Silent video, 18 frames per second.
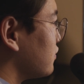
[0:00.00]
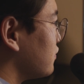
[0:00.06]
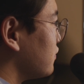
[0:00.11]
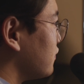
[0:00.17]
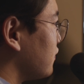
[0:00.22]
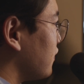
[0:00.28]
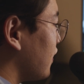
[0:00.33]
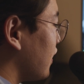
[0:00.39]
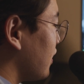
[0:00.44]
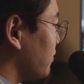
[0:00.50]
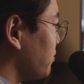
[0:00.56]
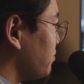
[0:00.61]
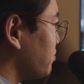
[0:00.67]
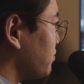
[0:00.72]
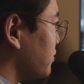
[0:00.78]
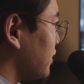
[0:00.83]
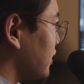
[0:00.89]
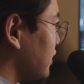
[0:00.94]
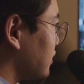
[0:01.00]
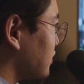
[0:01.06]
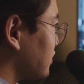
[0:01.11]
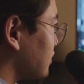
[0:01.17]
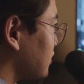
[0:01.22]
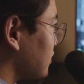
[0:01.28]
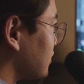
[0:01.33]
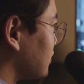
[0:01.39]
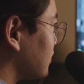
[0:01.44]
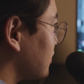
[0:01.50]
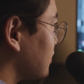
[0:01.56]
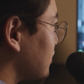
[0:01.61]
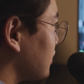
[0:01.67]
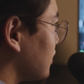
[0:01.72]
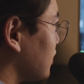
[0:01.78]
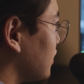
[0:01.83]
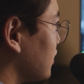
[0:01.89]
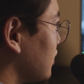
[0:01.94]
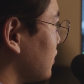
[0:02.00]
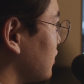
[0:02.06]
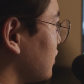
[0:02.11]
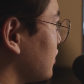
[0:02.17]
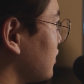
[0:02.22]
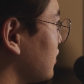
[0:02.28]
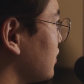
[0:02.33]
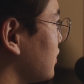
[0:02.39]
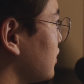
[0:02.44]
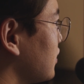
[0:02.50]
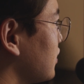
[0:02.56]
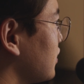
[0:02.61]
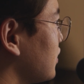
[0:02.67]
genellikle belirli bir konuya odaklanırlar ve o